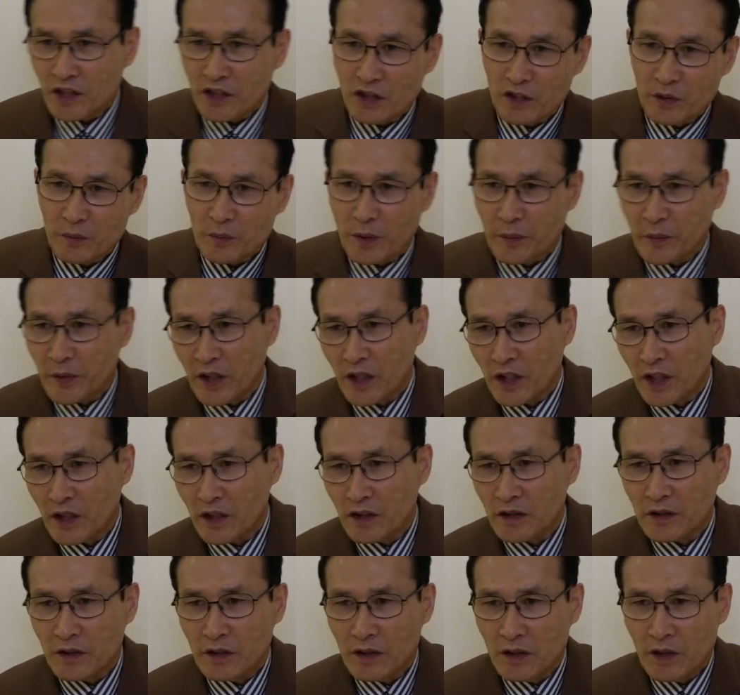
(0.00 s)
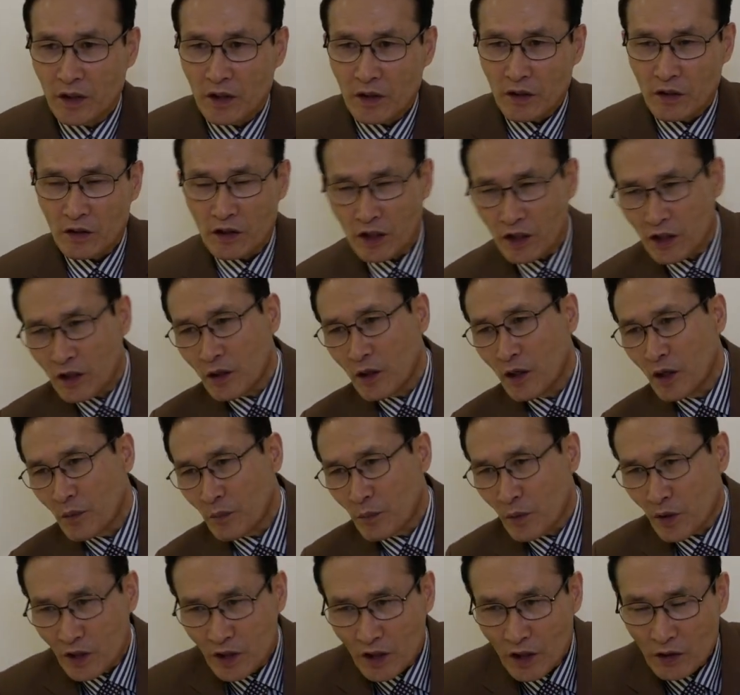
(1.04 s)
씨름하면 어깨를
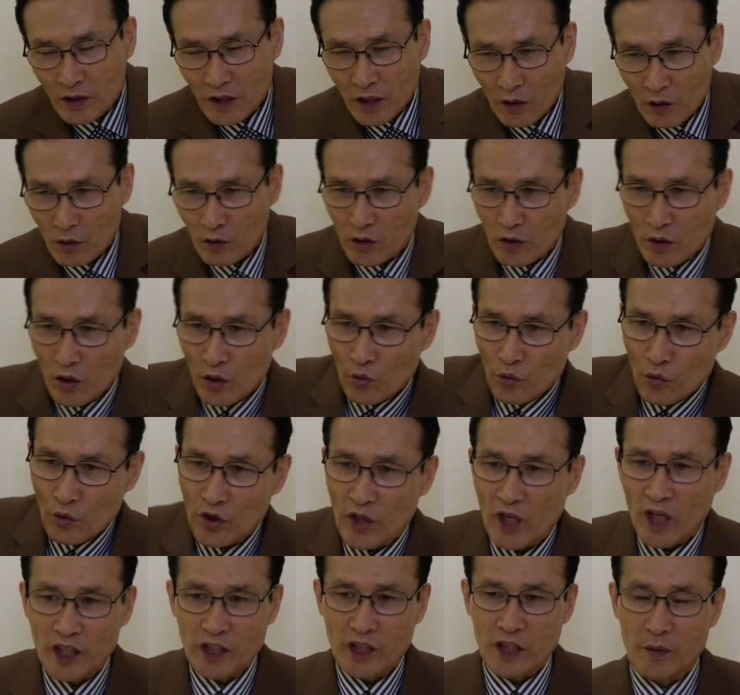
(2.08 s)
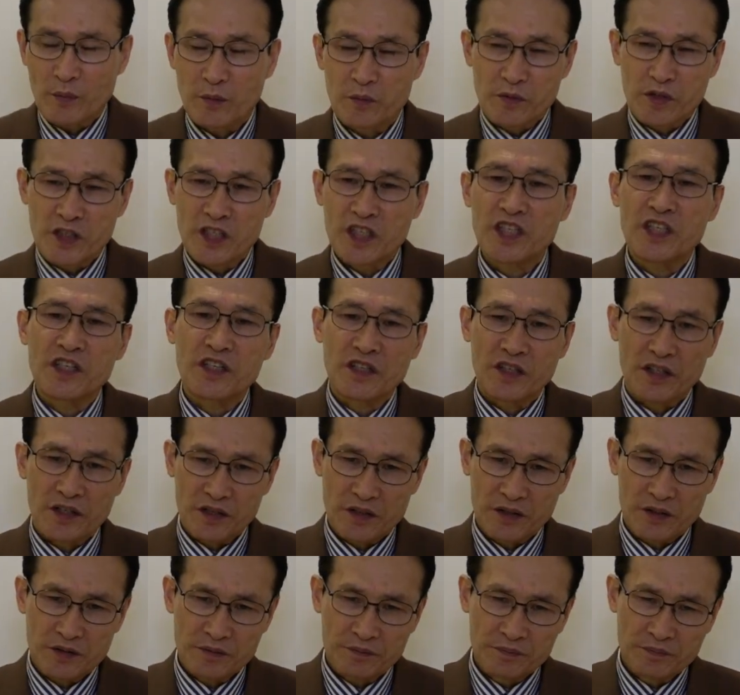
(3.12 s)
먼저 잡고 유리하게 잡으면 이기는
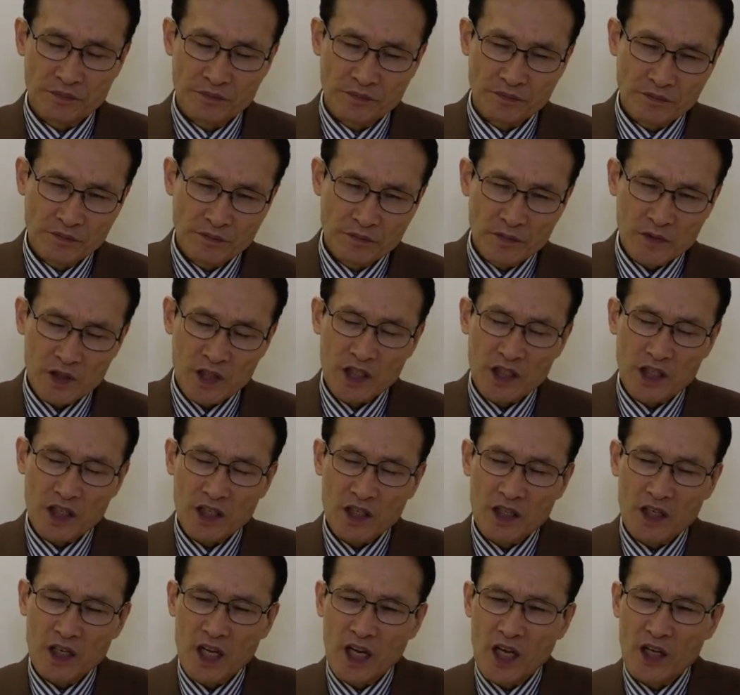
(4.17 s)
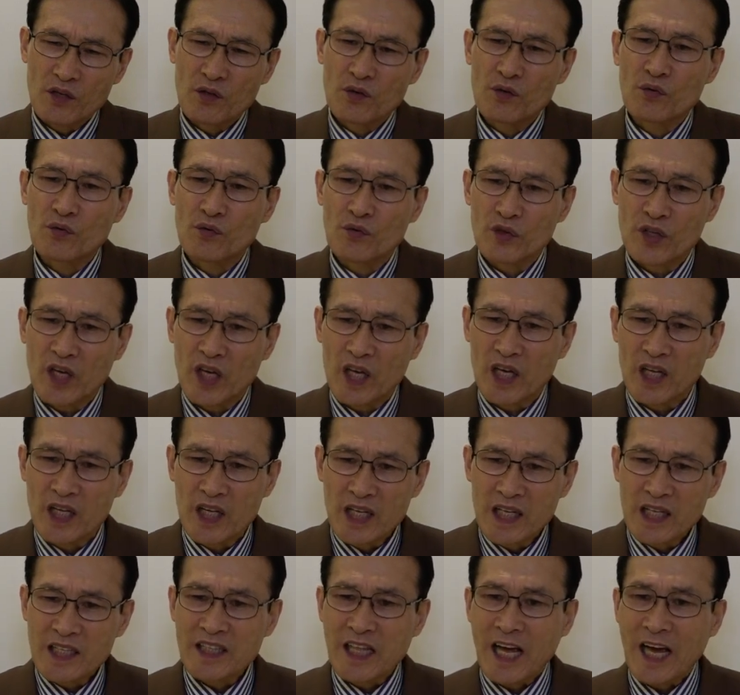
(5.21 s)
거예요. 어깨를 내준 후에
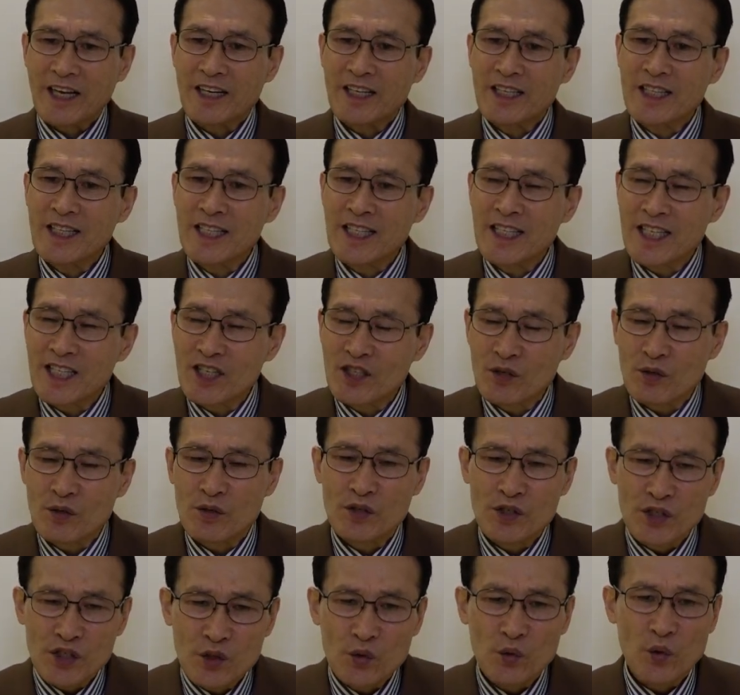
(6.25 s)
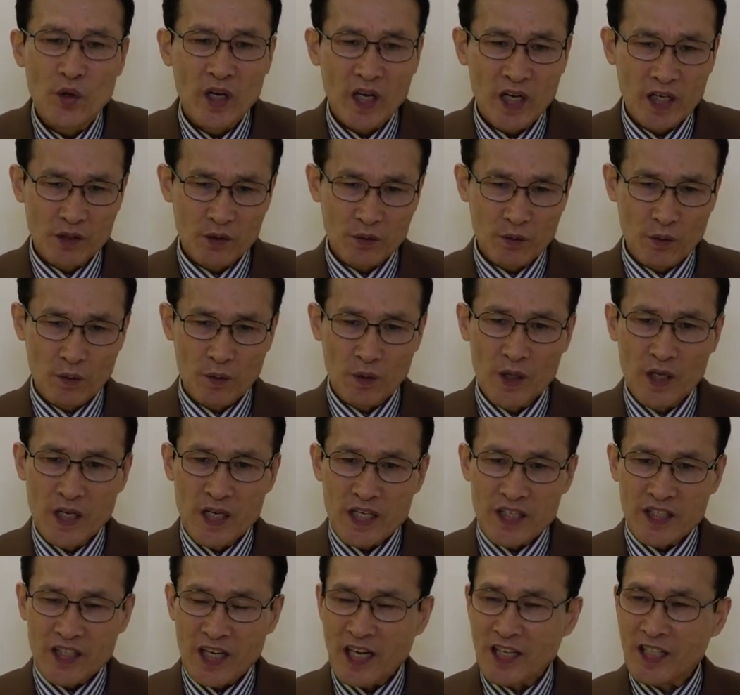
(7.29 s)
다른 기술을 시도해가지고
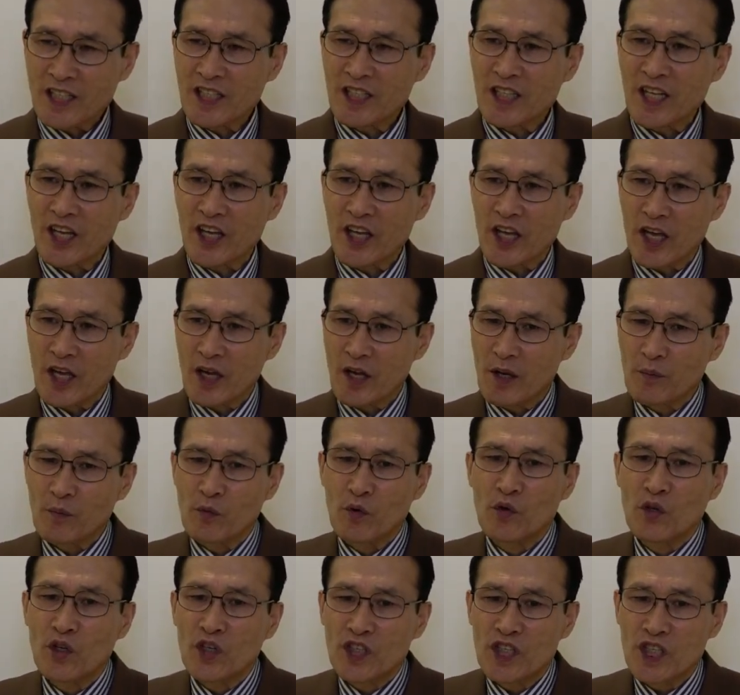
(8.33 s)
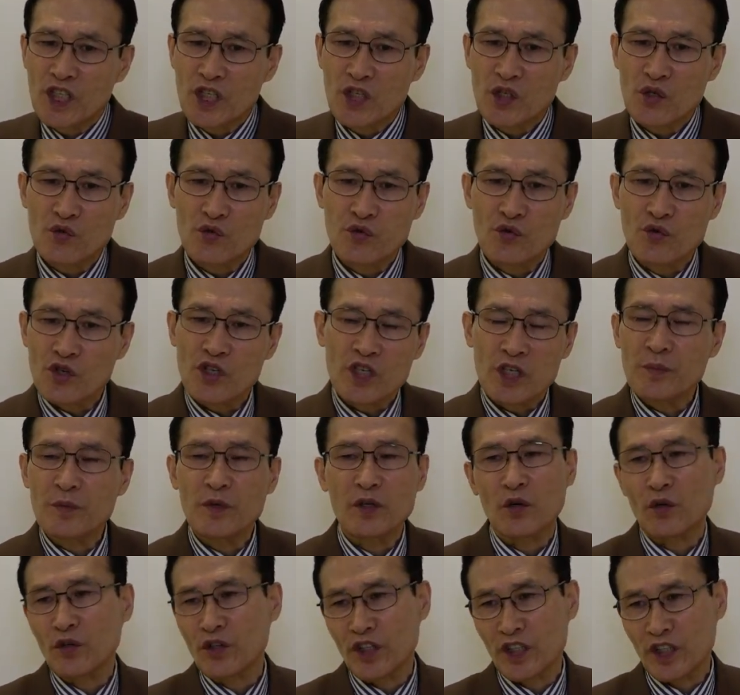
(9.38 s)
상대의 무너진
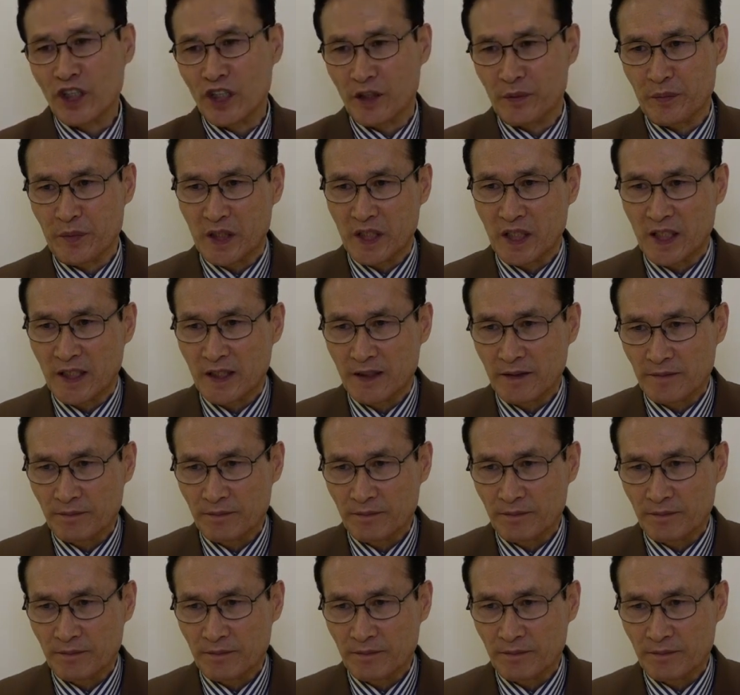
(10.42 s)
중심을 노리는 겁니다.